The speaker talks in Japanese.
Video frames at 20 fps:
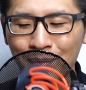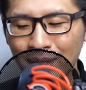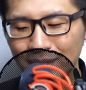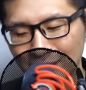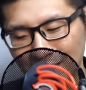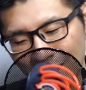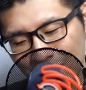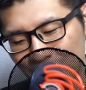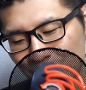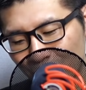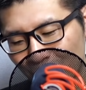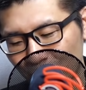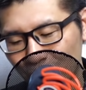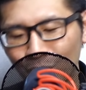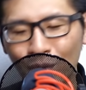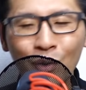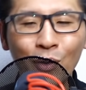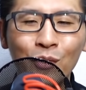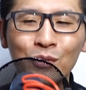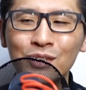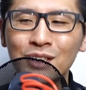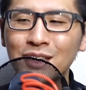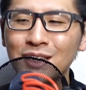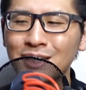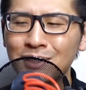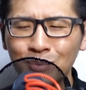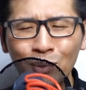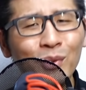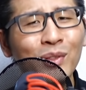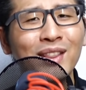3本4本に
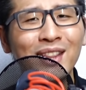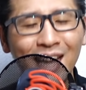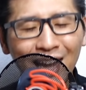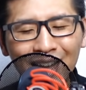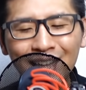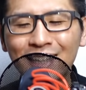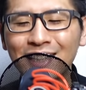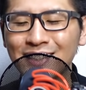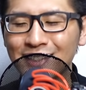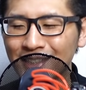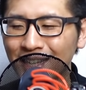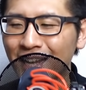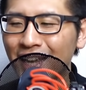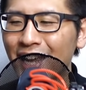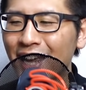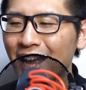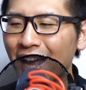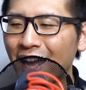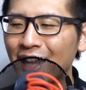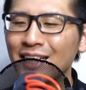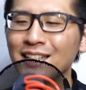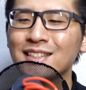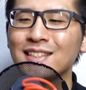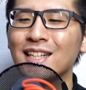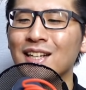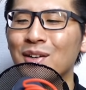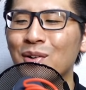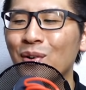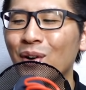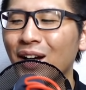絞ってですね話し
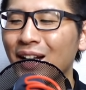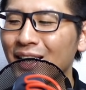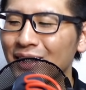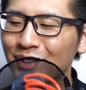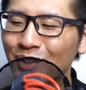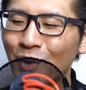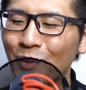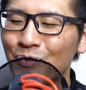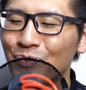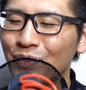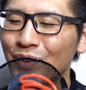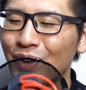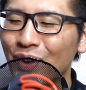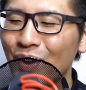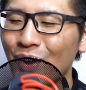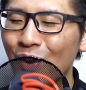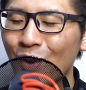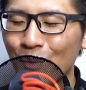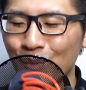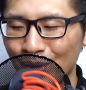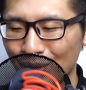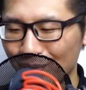ていこうかなと思